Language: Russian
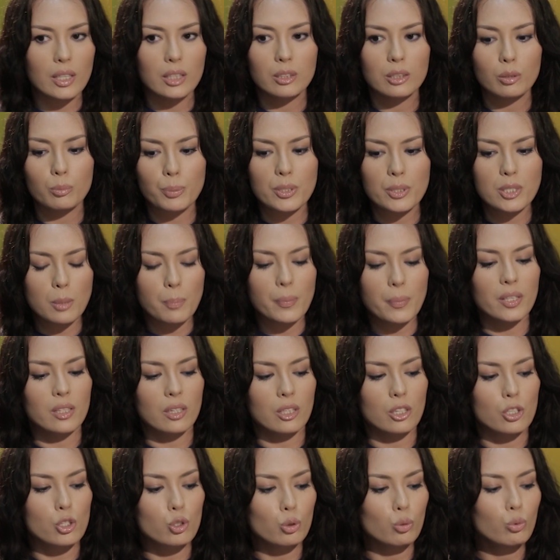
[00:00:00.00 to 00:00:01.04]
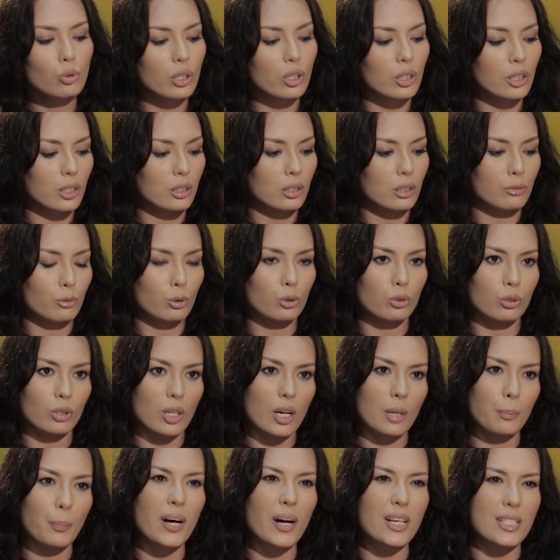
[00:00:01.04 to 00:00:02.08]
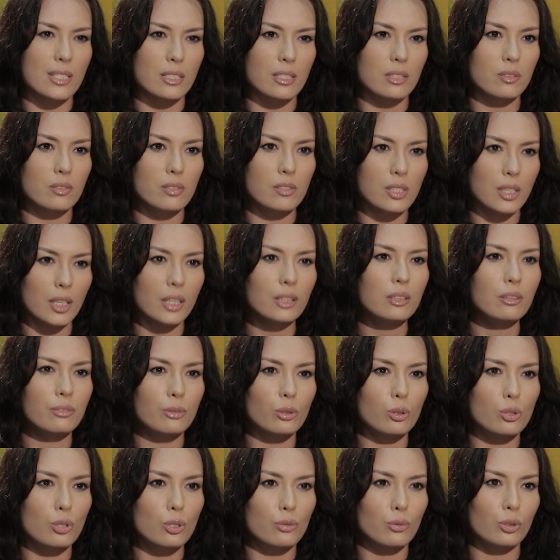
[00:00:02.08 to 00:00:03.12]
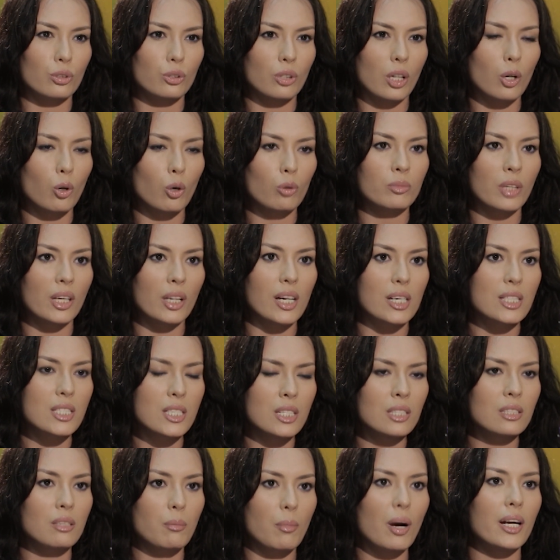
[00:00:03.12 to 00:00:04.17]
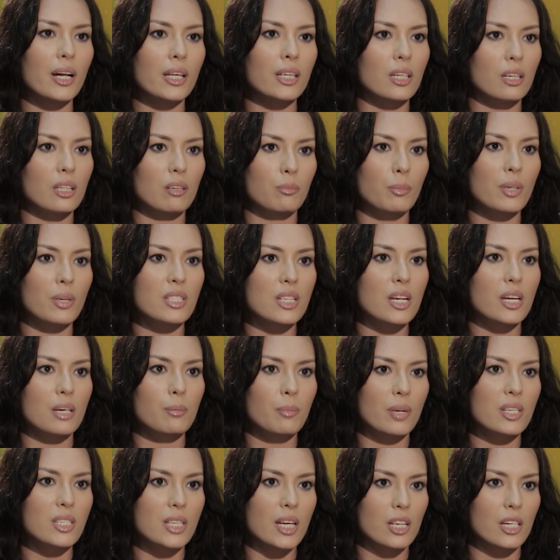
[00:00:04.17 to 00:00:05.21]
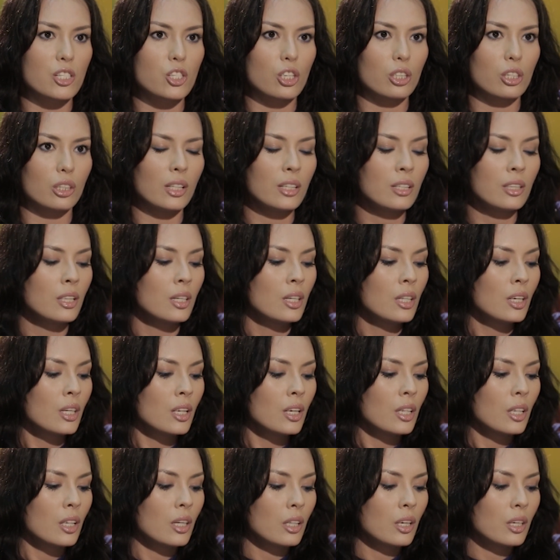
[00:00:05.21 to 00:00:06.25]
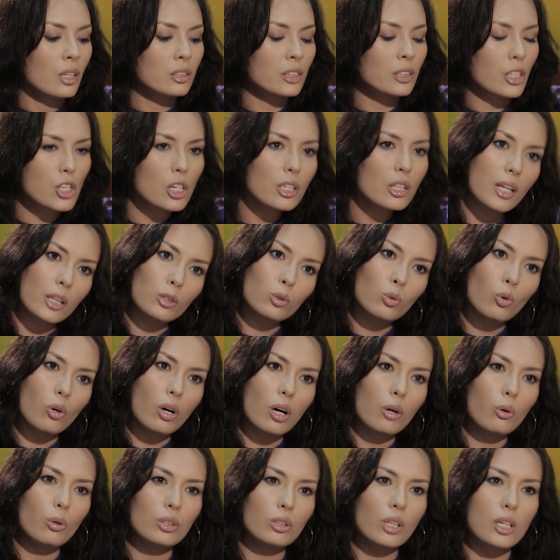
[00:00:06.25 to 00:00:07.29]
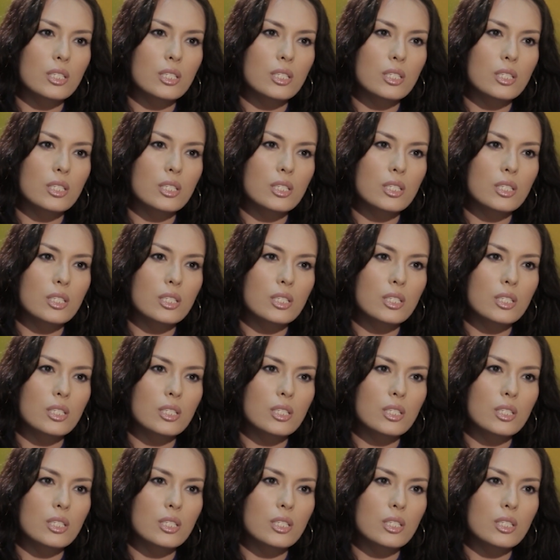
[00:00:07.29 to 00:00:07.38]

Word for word: это постепенная штука, это вот как пазл складываются, вот огромные картины, маленькие мозаи, мозаички, да? Сначала одно какое-то